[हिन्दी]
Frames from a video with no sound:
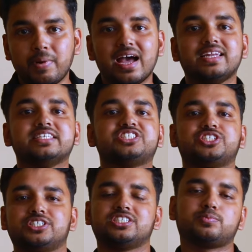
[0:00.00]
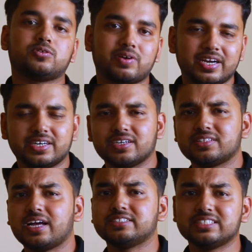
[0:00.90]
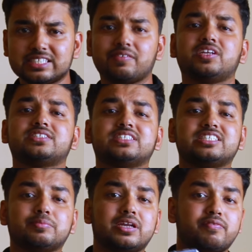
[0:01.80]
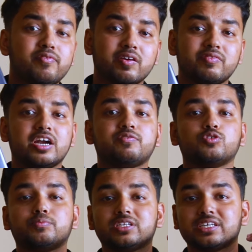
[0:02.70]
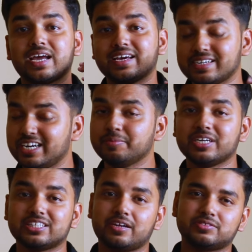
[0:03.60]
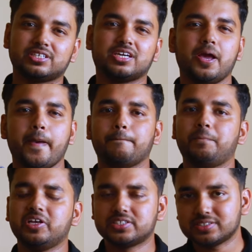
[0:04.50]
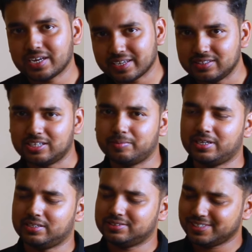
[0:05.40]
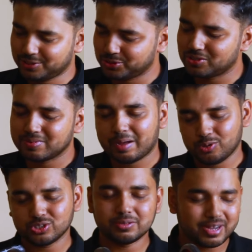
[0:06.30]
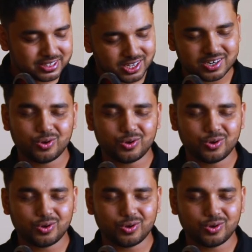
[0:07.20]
बैलेंस्ड चीज़ प्रोवाइड करता है जिसके वजह से ये मेरा फेवरेट फ़ोन बन गया है रेडमी की तरफ से बीस हज़ार के अंदर में जी हाँ दोस्तों मैं आप लोगों से बात कर